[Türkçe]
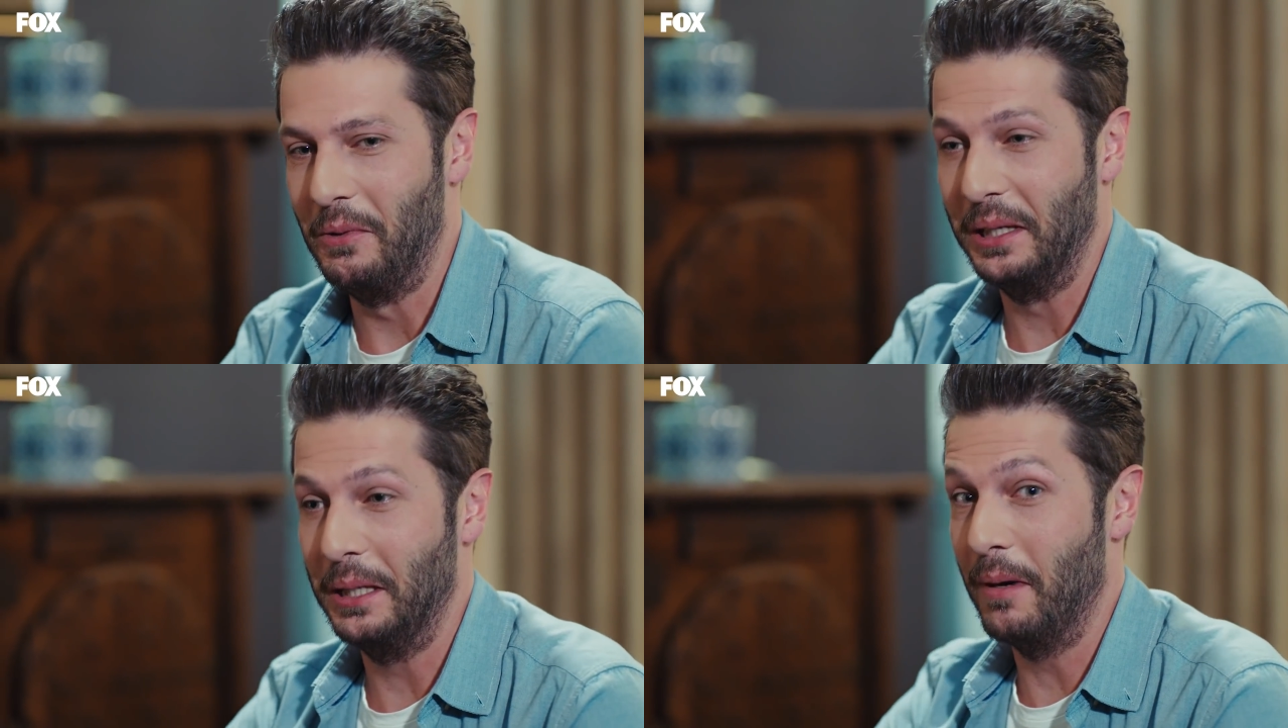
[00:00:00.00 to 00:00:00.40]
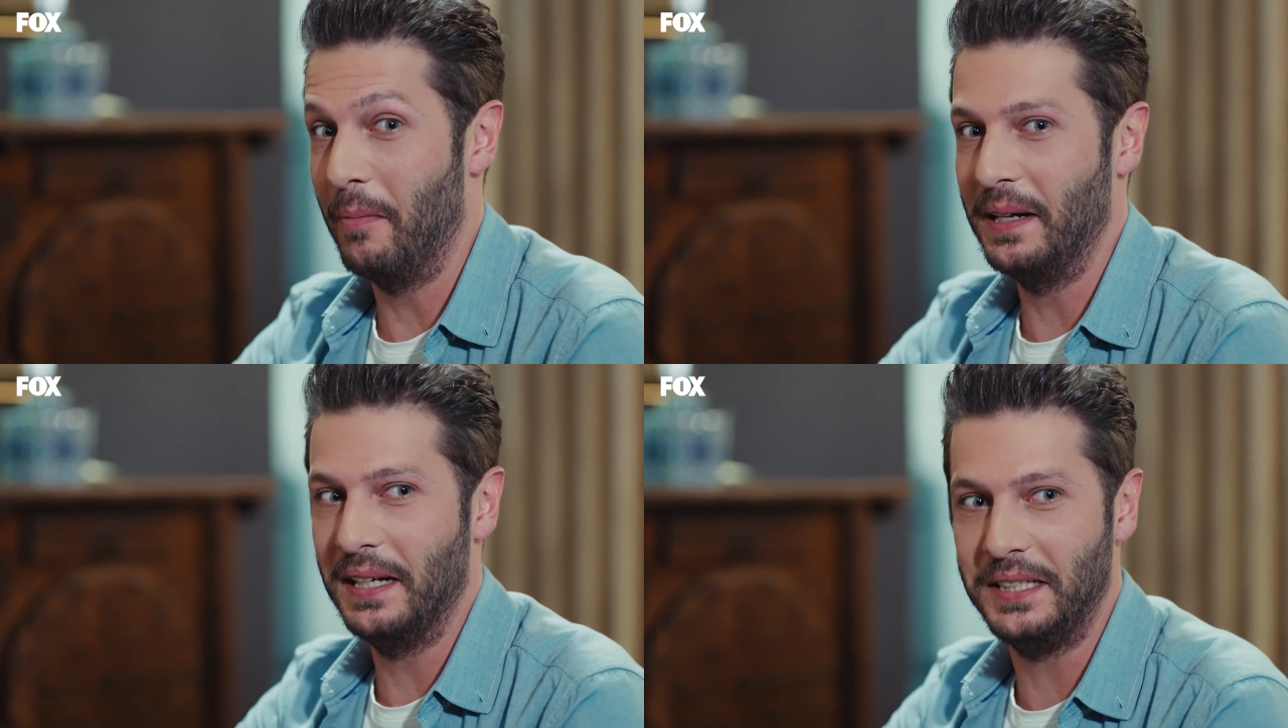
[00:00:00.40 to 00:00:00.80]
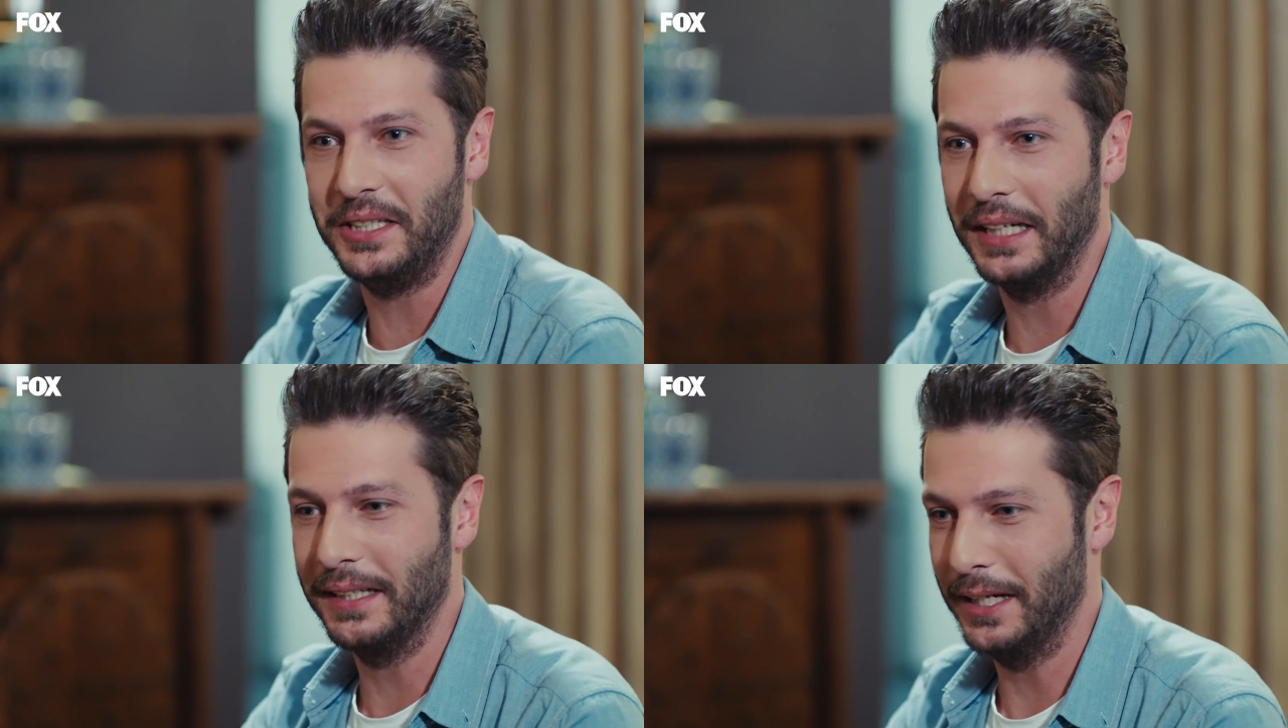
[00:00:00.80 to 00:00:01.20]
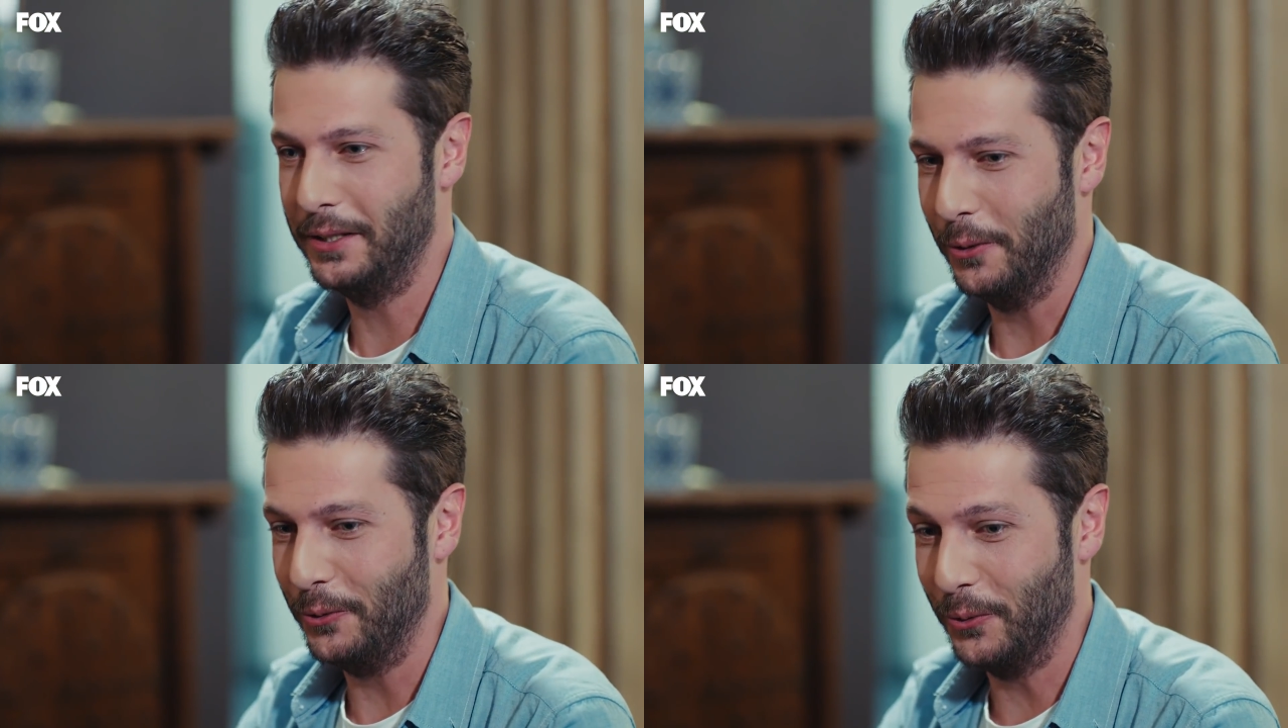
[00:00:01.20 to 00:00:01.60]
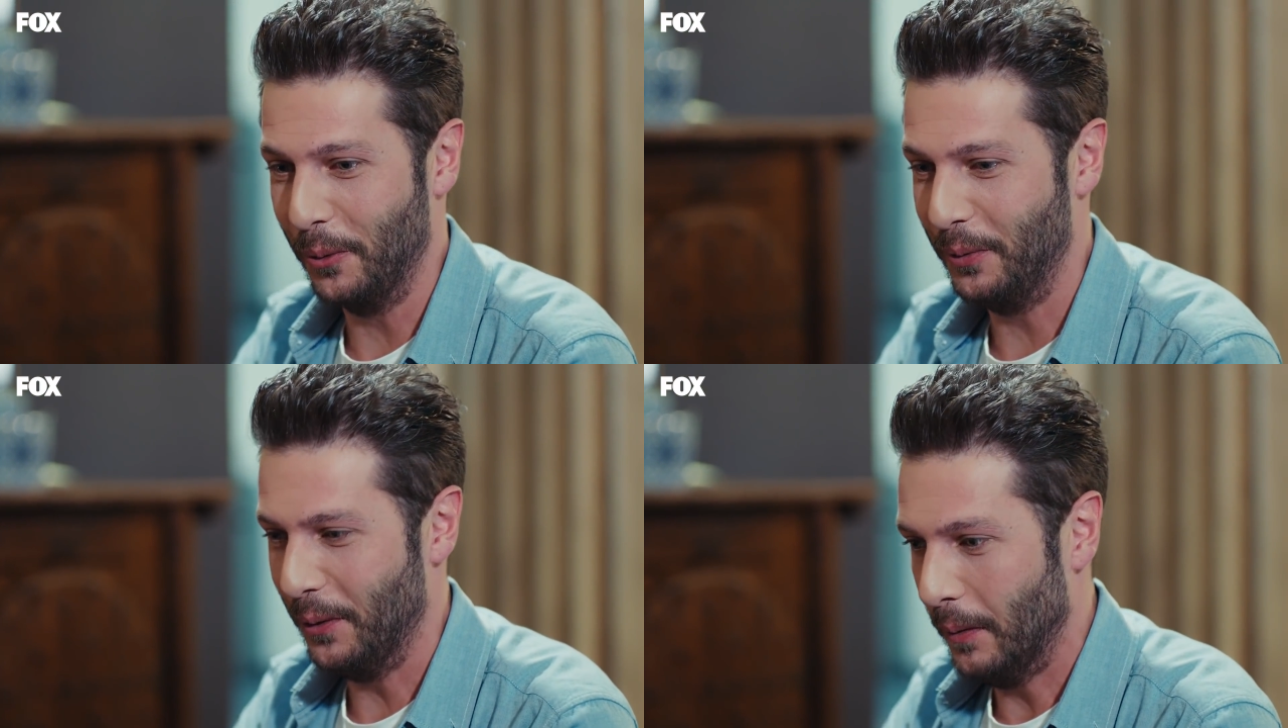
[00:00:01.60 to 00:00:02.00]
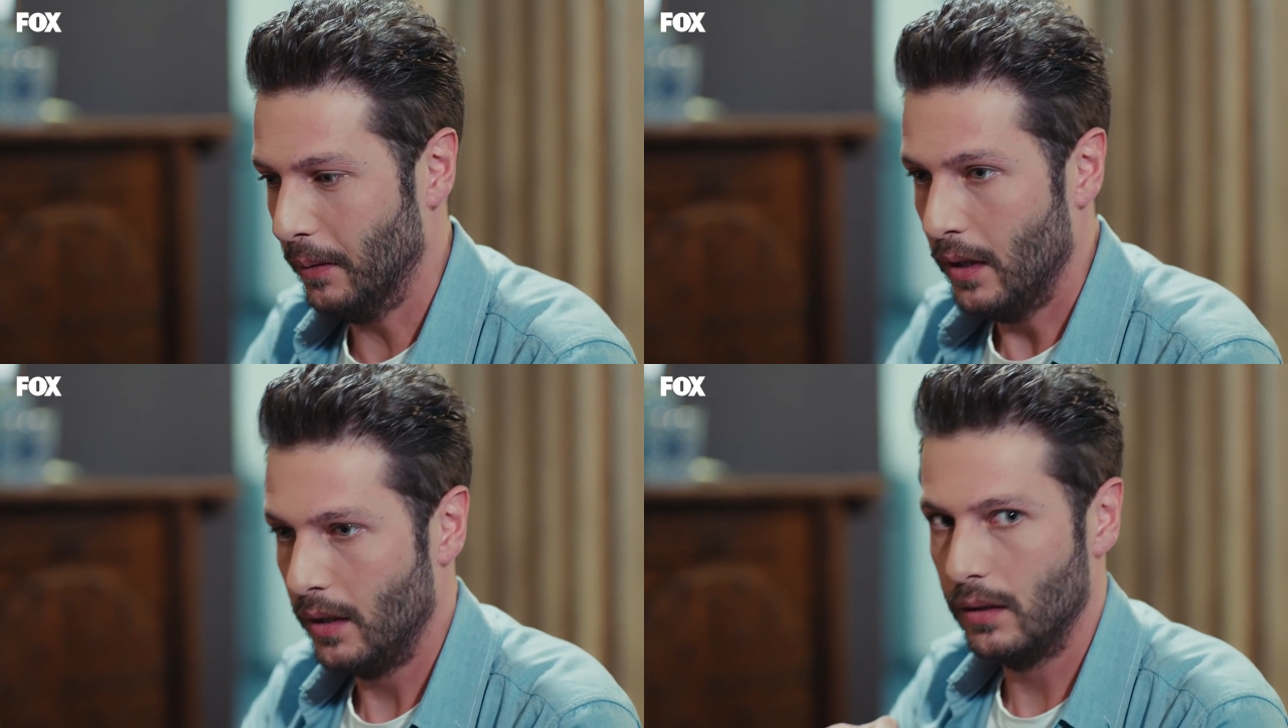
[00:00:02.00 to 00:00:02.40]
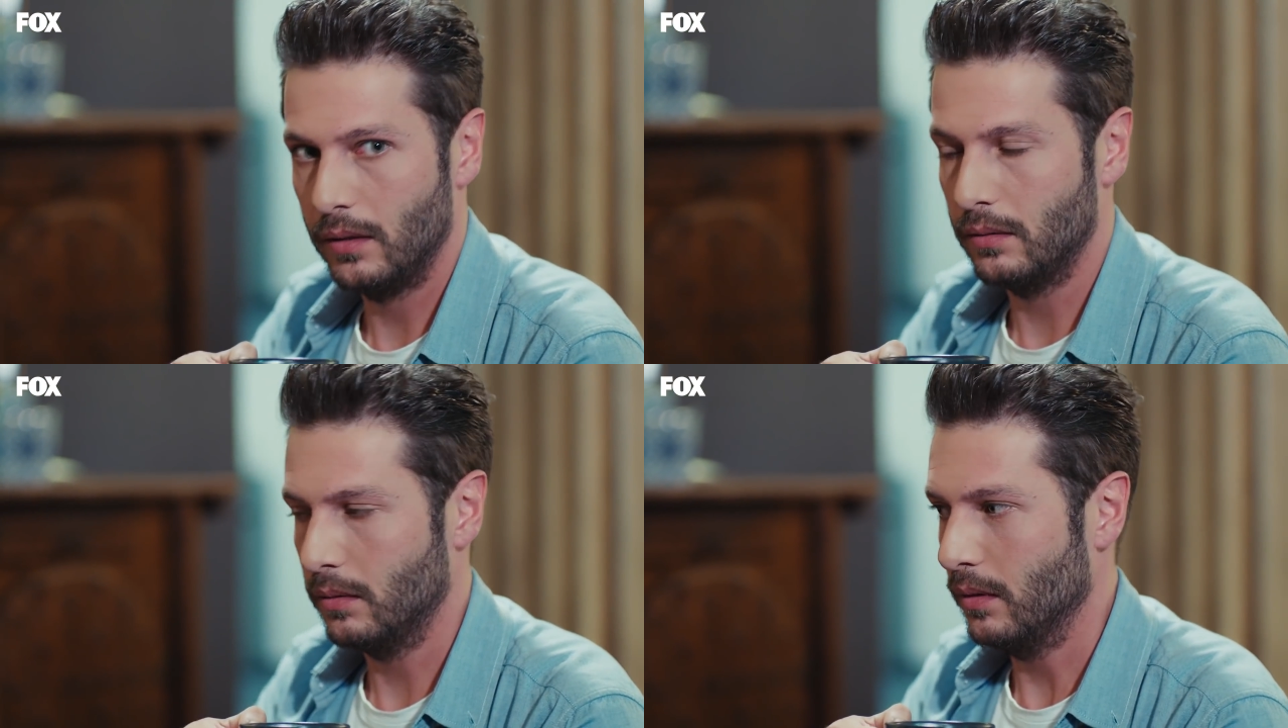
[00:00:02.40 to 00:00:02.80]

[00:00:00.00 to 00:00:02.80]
Ana baba ne diyecekler diye ödü kopuyor. Ay.